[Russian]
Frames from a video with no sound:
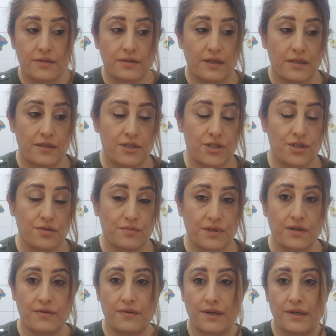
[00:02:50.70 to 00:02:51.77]
Конечно, мы
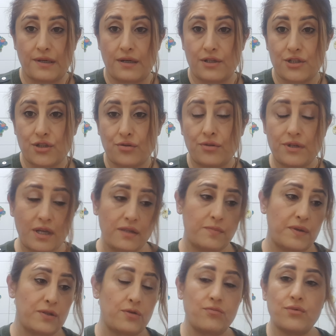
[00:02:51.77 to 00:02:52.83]
говорили, что нет.
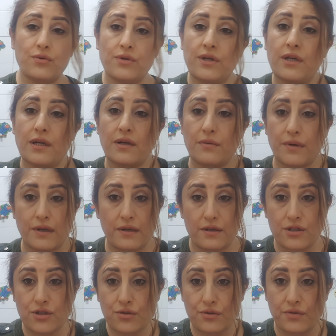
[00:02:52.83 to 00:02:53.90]
Потом другие говорили,
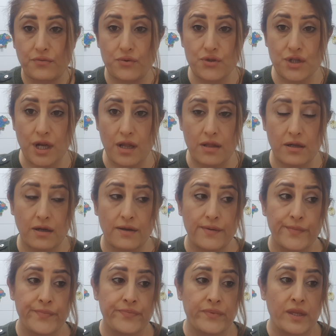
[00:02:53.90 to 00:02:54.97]
что его жалко.
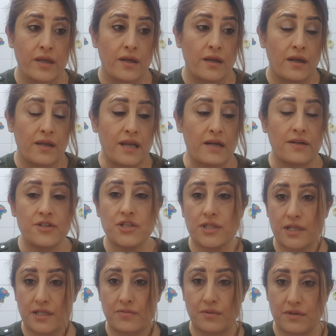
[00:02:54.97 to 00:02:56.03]
Я, конечно,
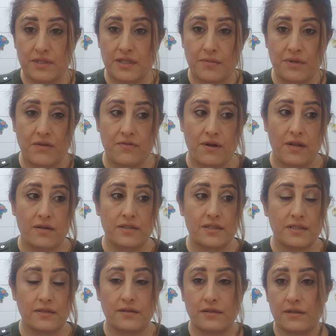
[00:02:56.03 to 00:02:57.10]
сомневалась.
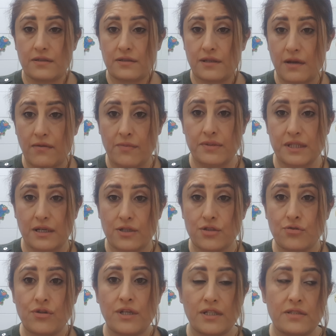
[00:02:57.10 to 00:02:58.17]
Я вам
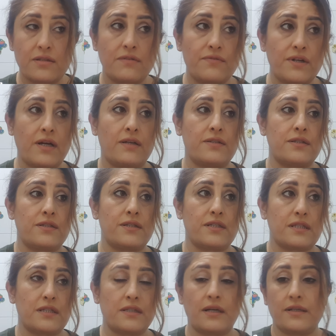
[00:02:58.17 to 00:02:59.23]
скажу, если вы хотите
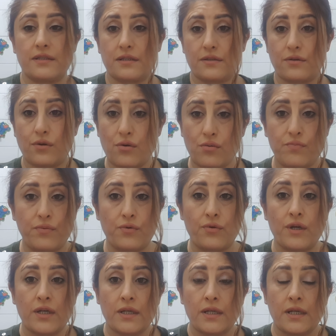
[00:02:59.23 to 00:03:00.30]
создать группу,
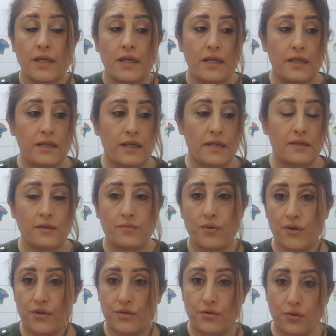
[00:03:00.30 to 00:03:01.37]
и это
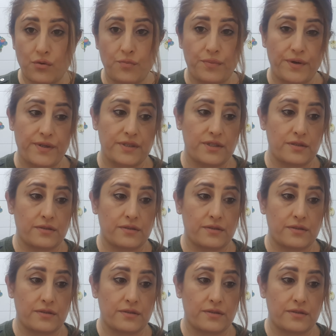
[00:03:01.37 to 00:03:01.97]
будет группа